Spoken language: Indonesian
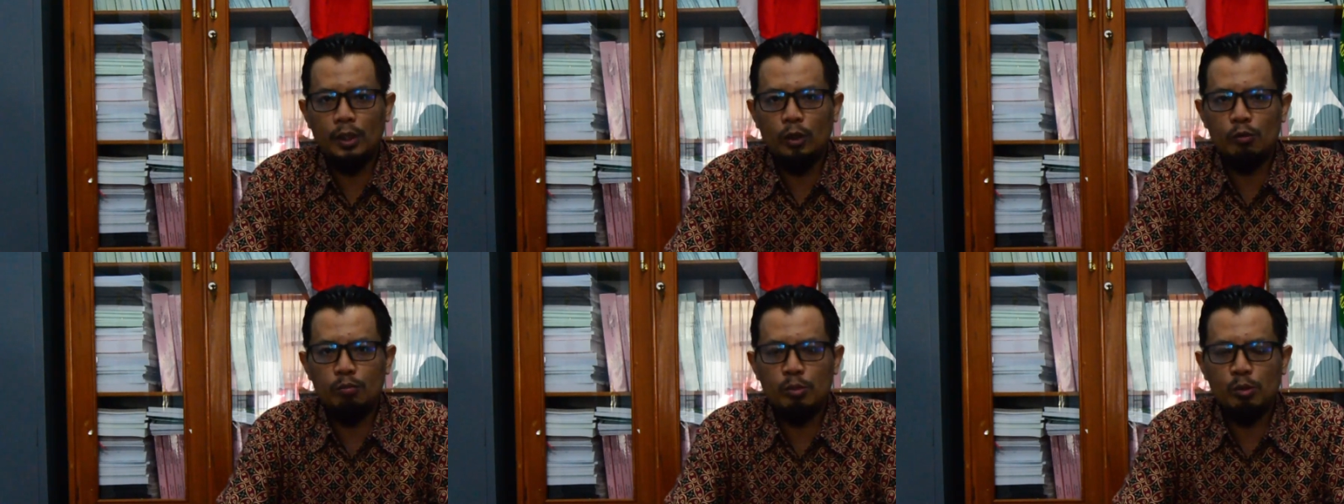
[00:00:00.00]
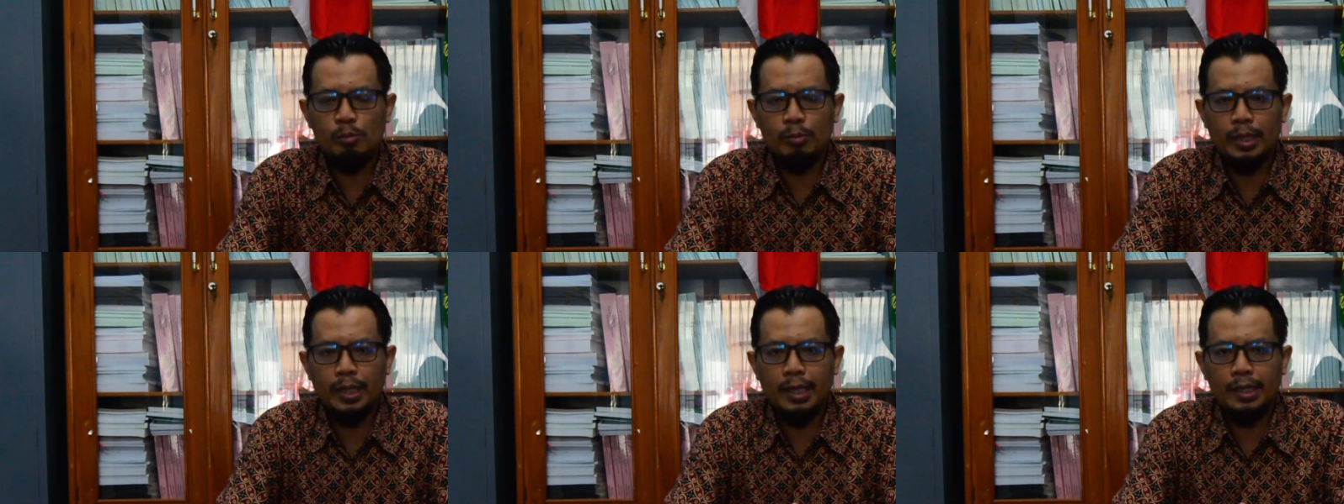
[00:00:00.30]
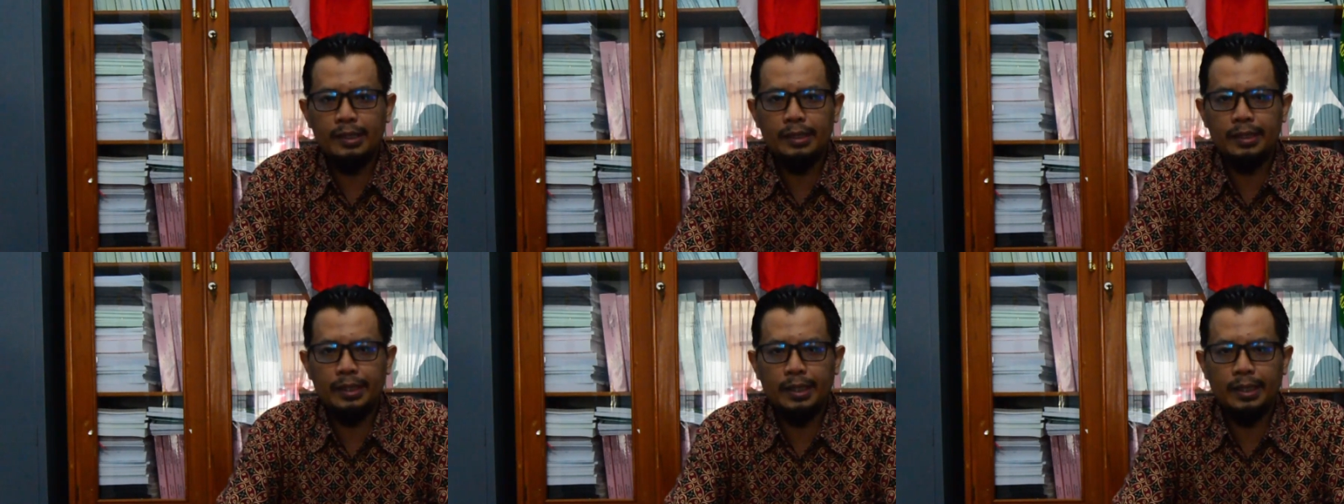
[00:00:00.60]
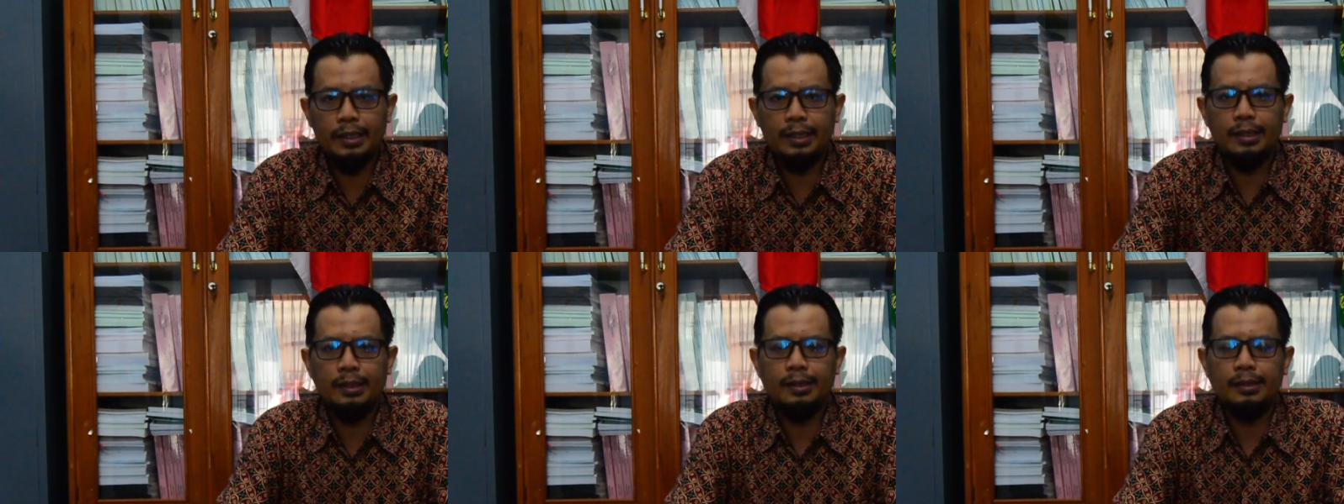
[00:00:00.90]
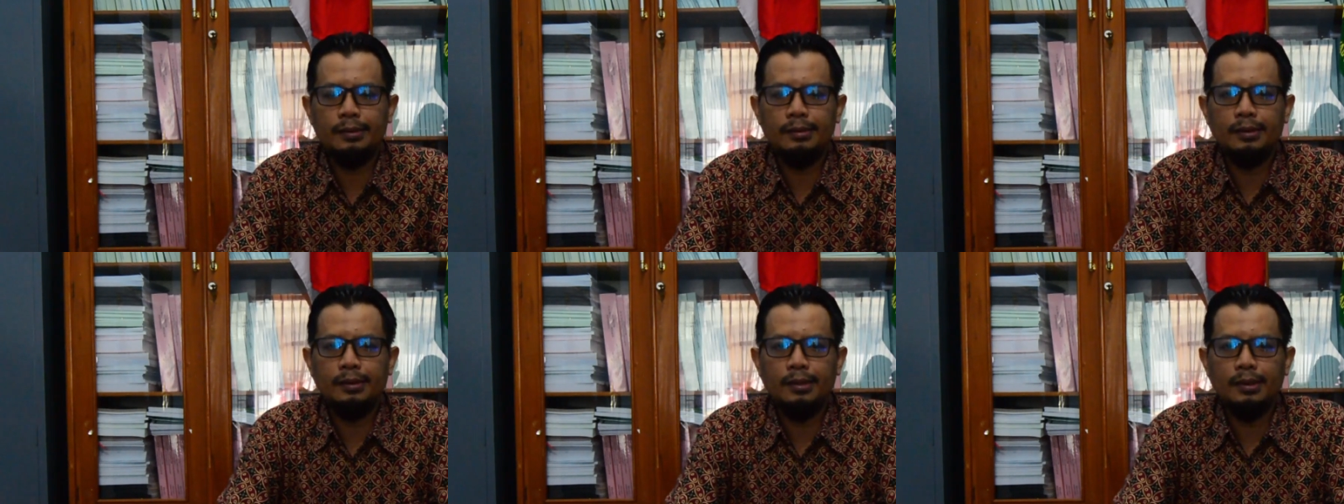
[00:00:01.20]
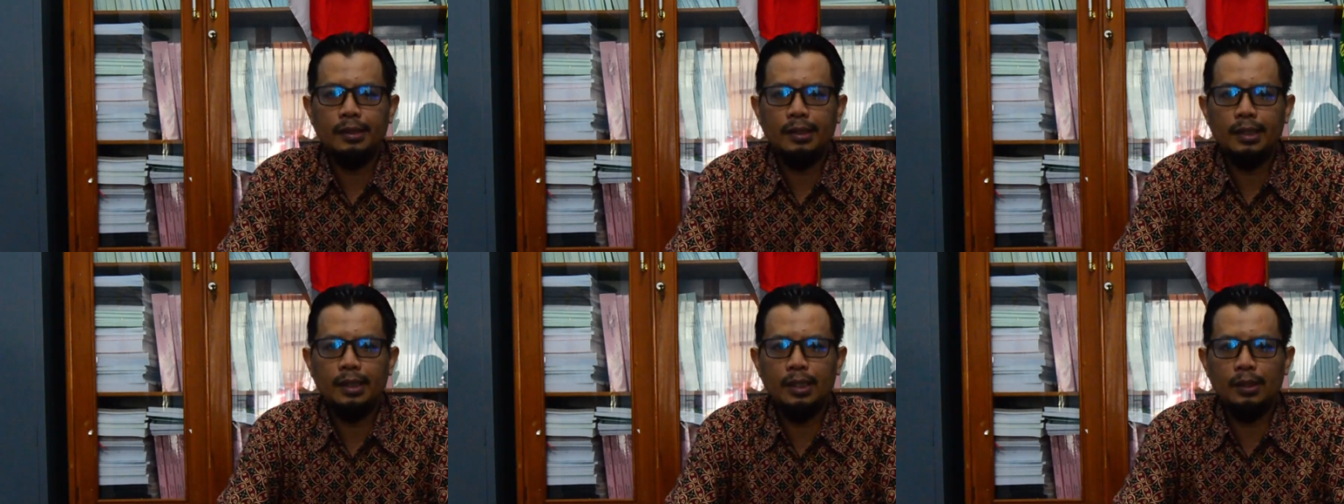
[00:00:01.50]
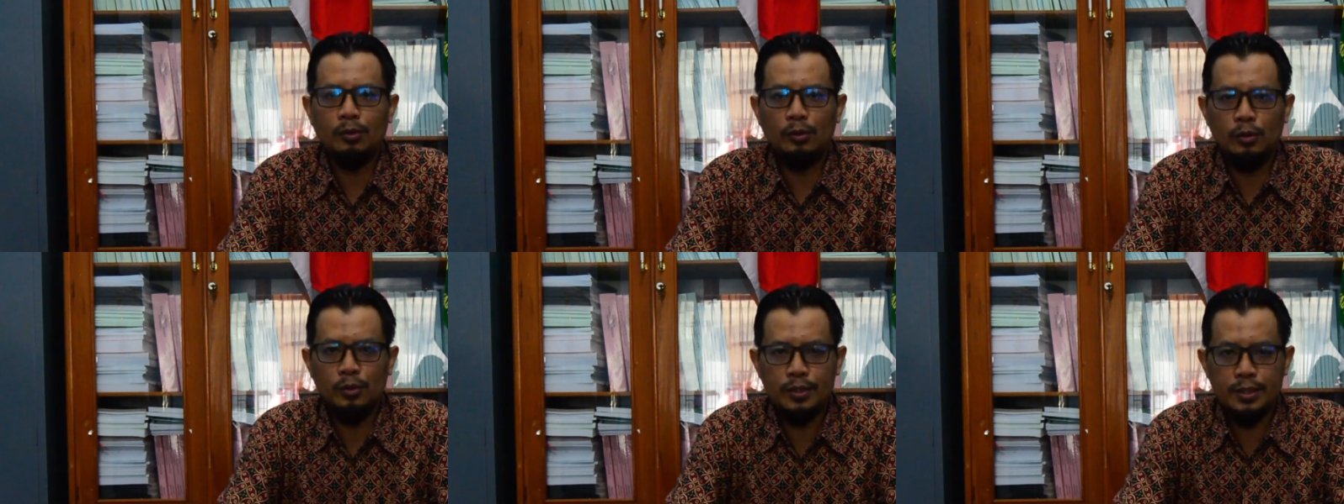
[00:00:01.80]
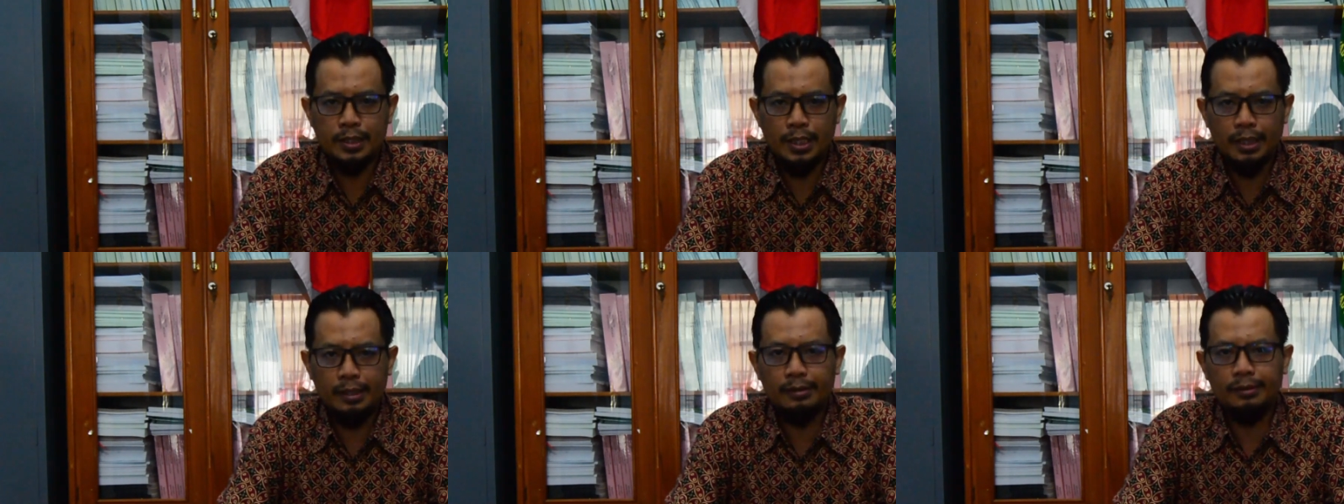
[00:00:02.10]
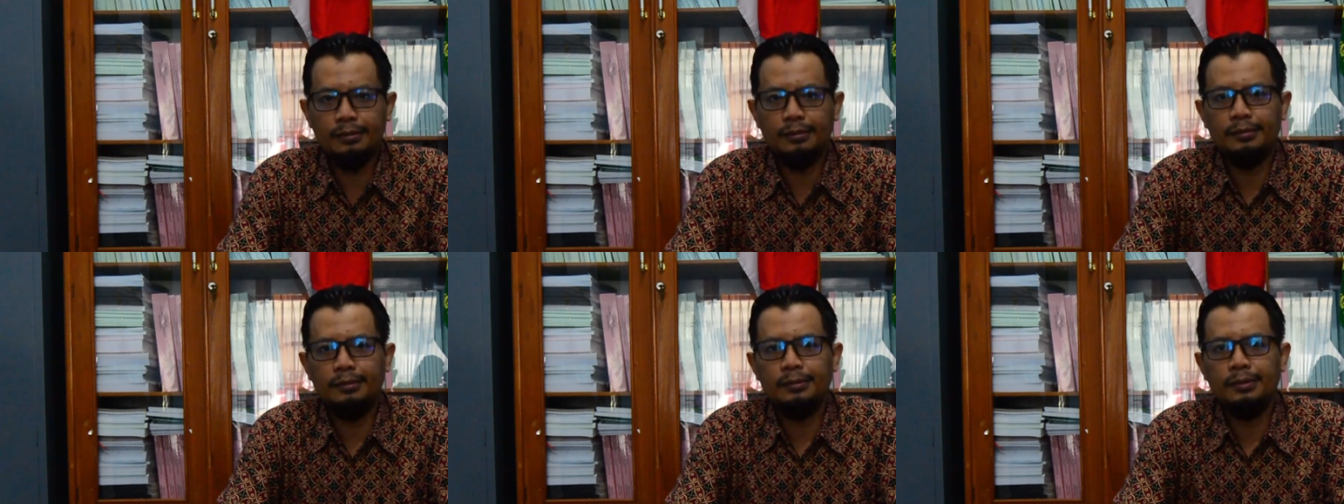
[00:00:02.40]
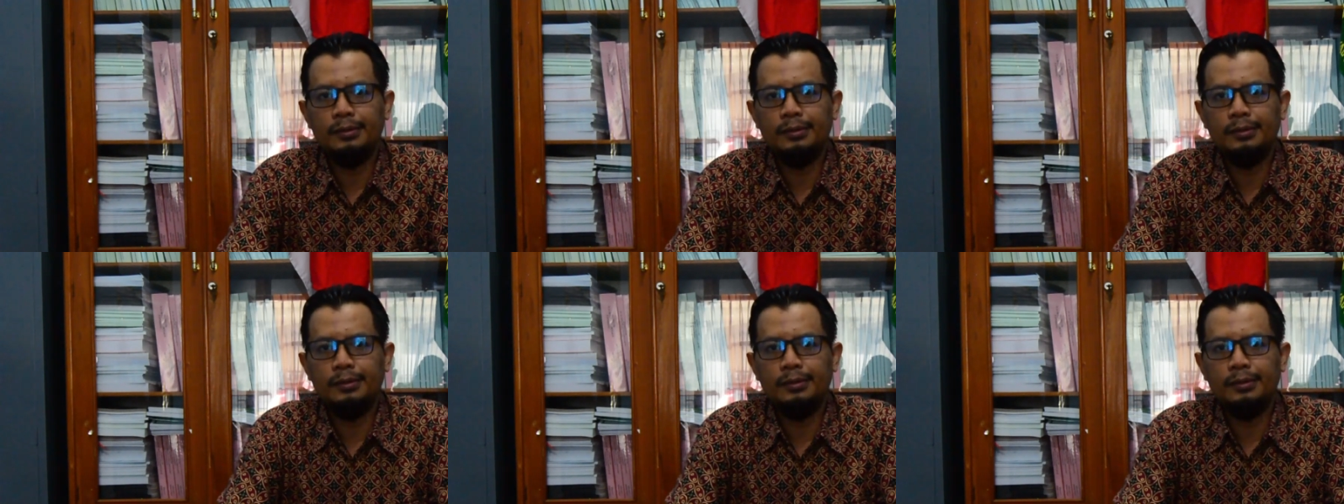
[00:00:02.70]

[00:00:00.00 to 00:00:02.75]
diumumkannya kelulusan